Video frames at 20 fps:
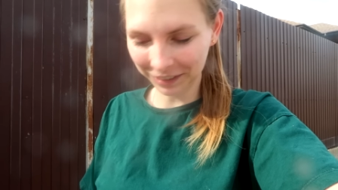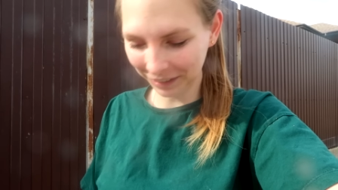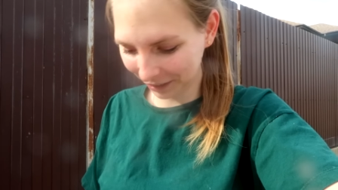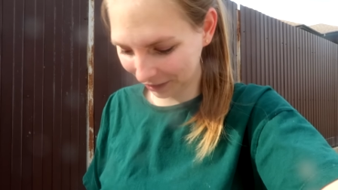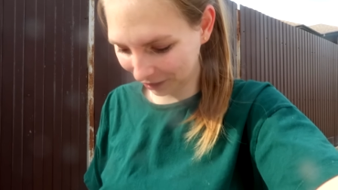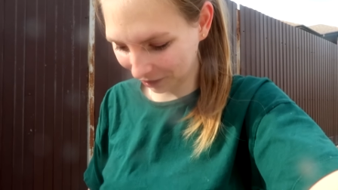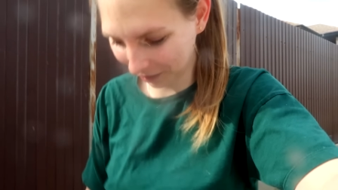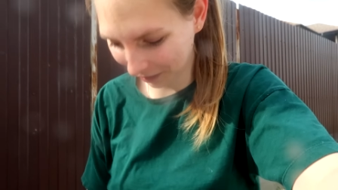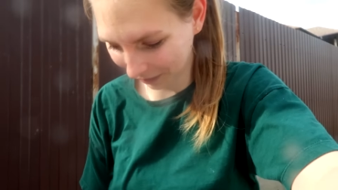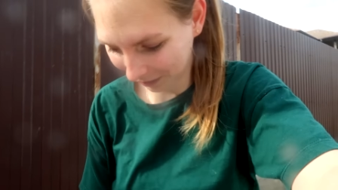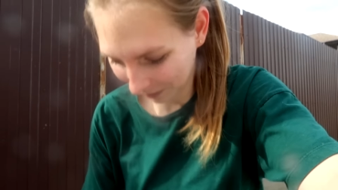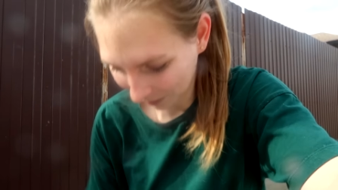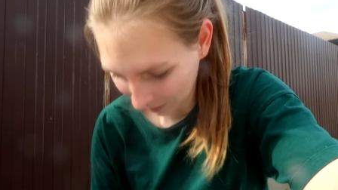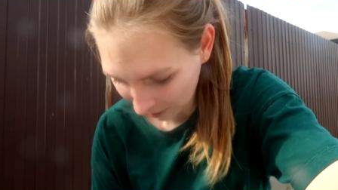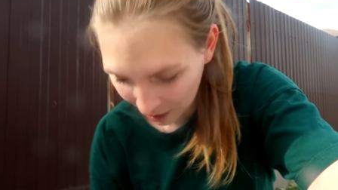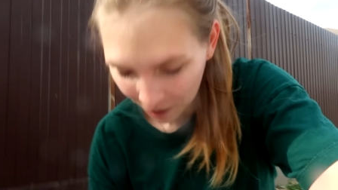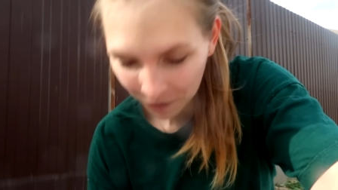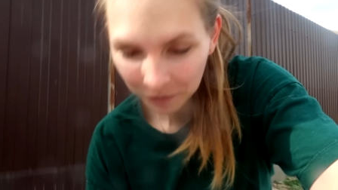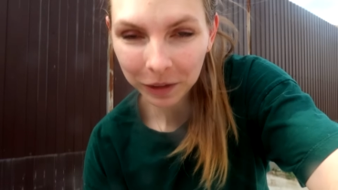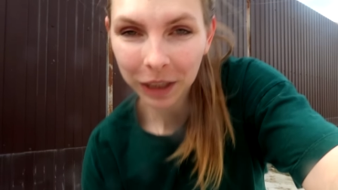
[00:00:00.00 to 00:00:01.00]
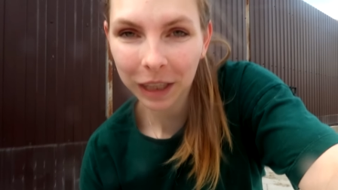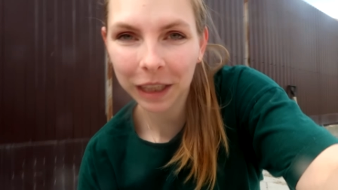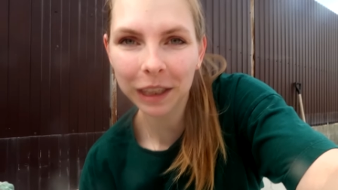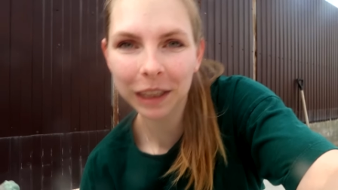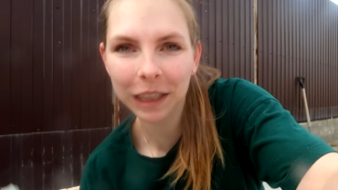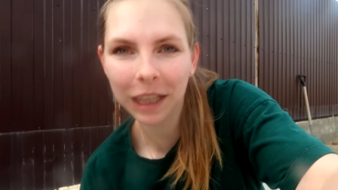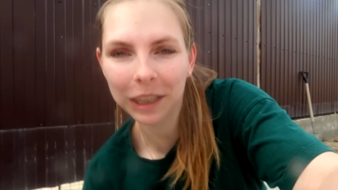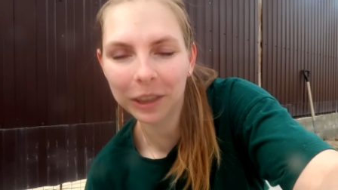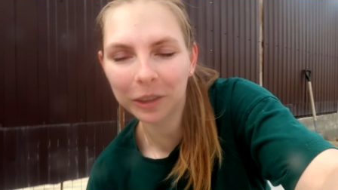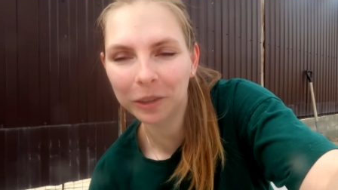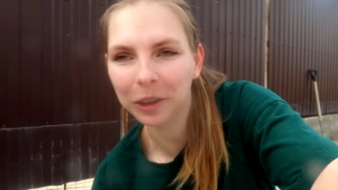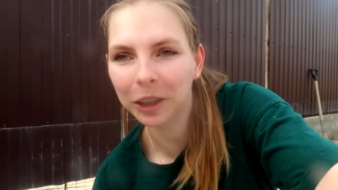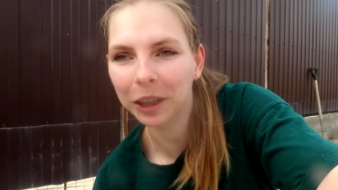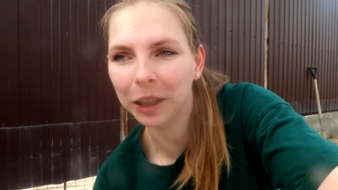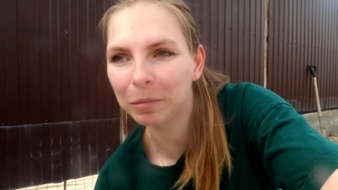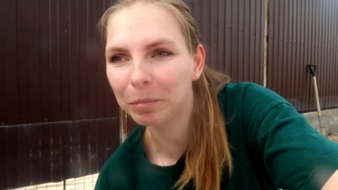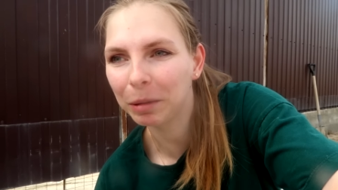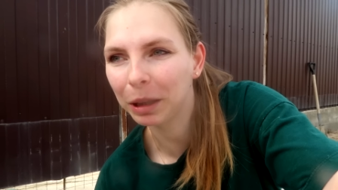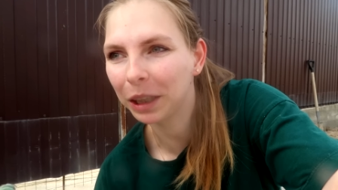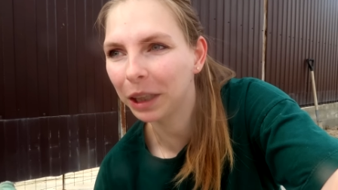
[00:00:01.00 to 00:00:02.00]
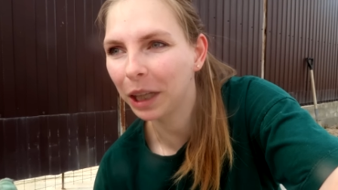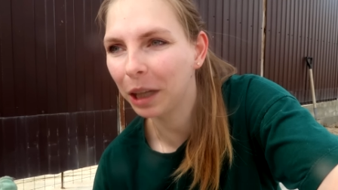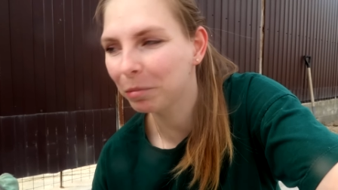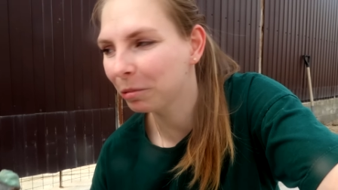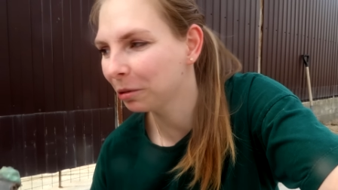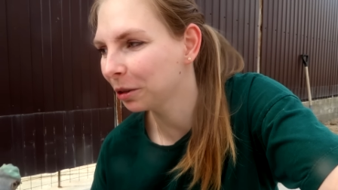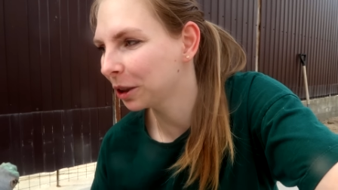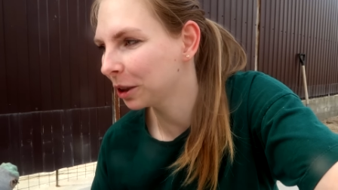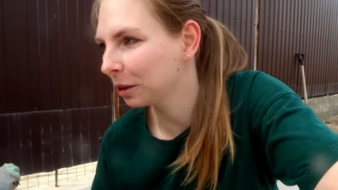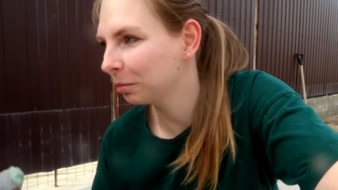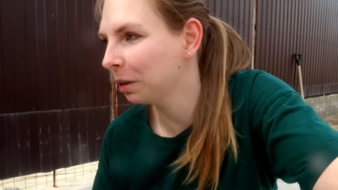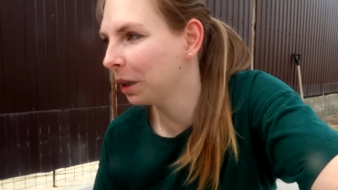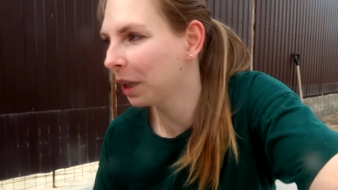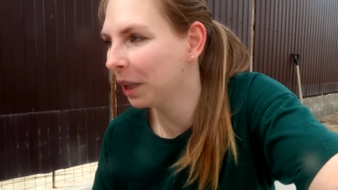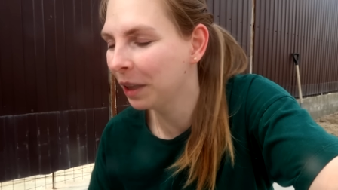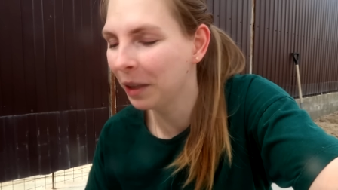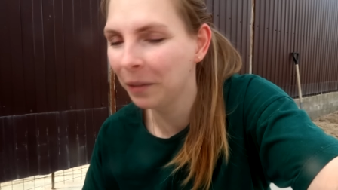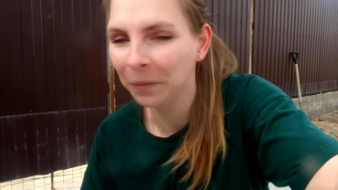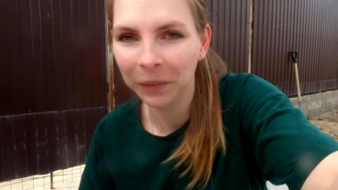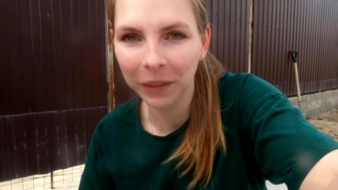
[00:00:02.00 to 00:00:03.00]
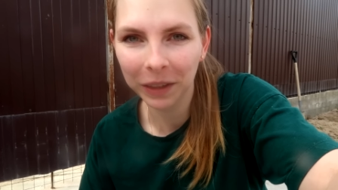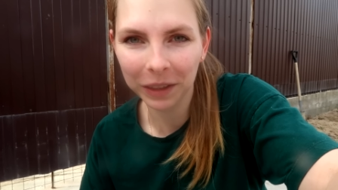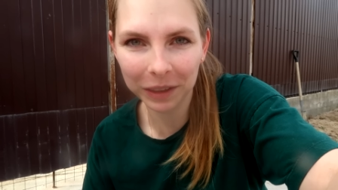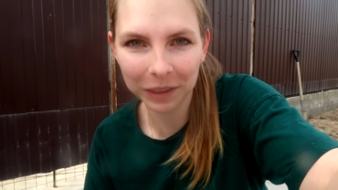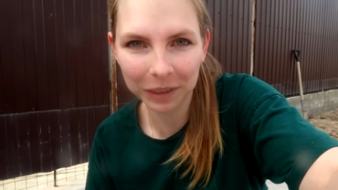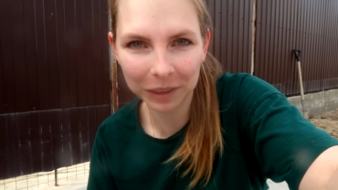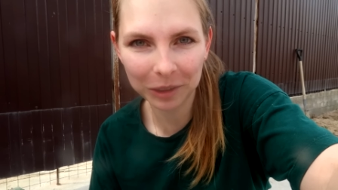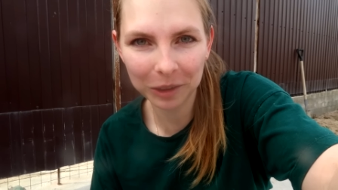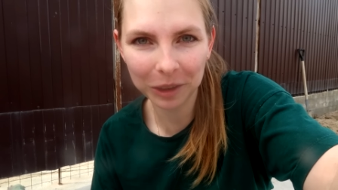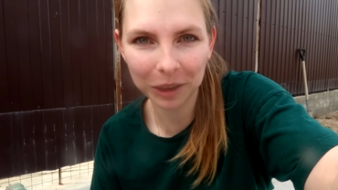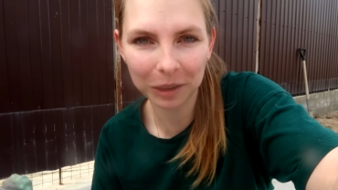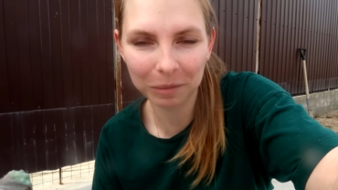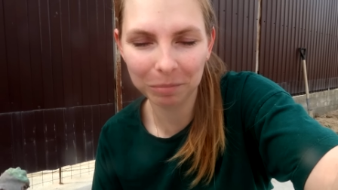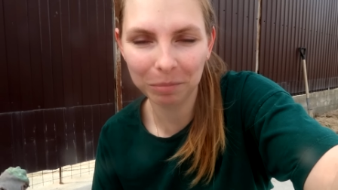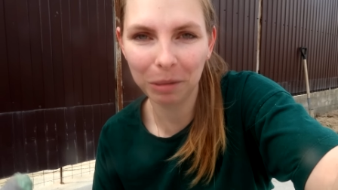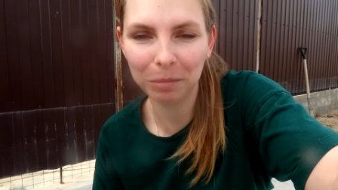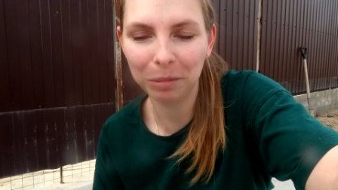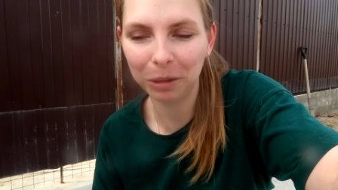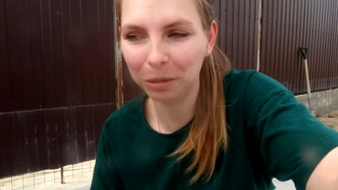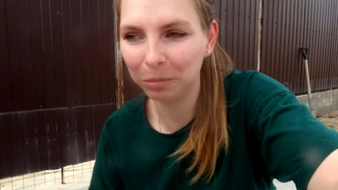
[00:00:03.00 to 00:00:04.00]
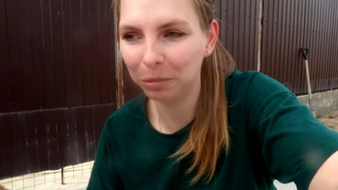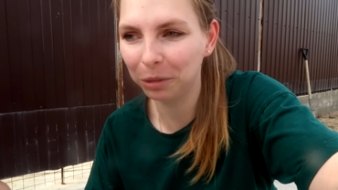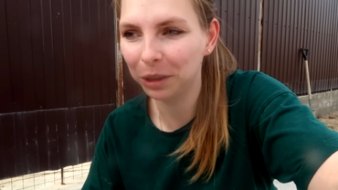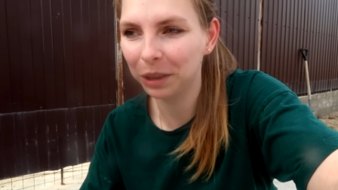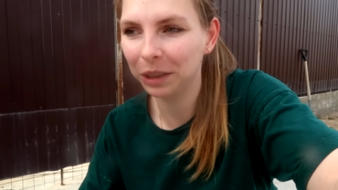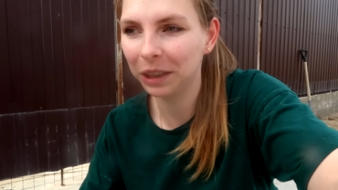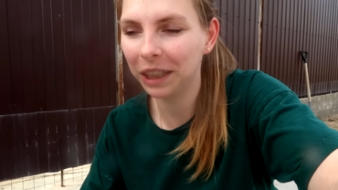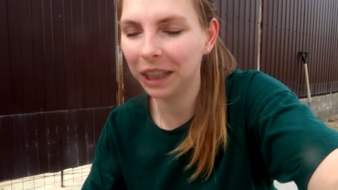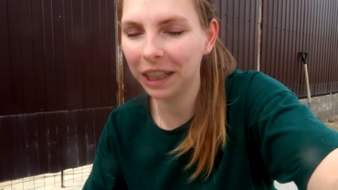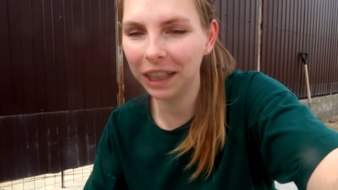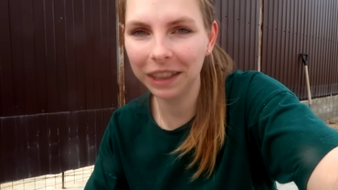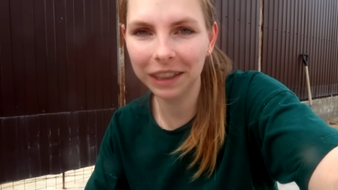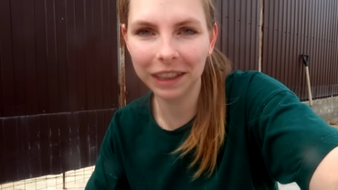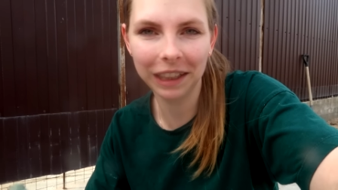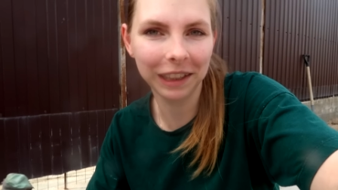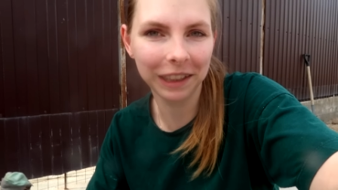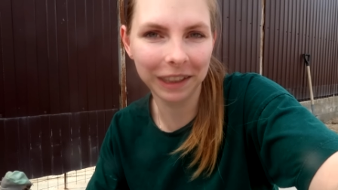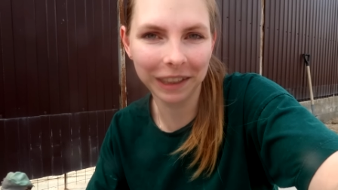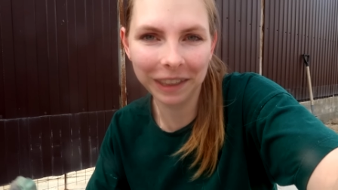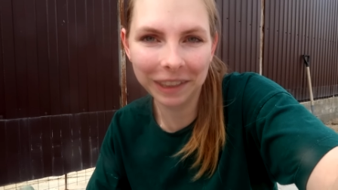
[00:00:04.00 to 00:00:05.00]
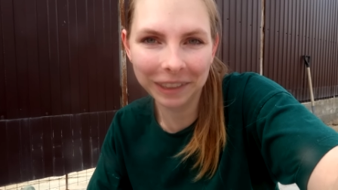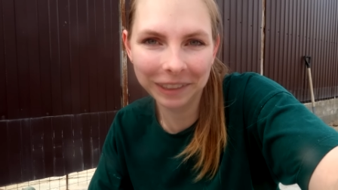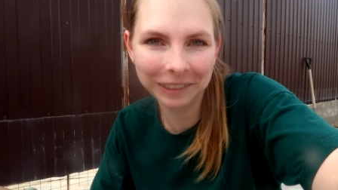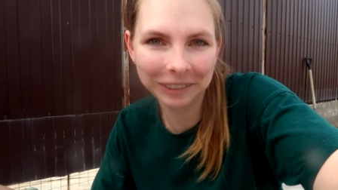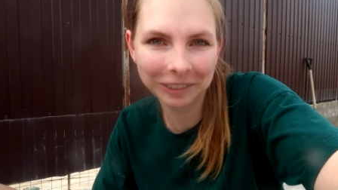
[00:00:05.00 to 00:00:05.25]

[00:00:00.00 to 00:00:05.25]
Что это? Или надо корни подкапывать, чтобы э, корни попробовать, хрен или нет?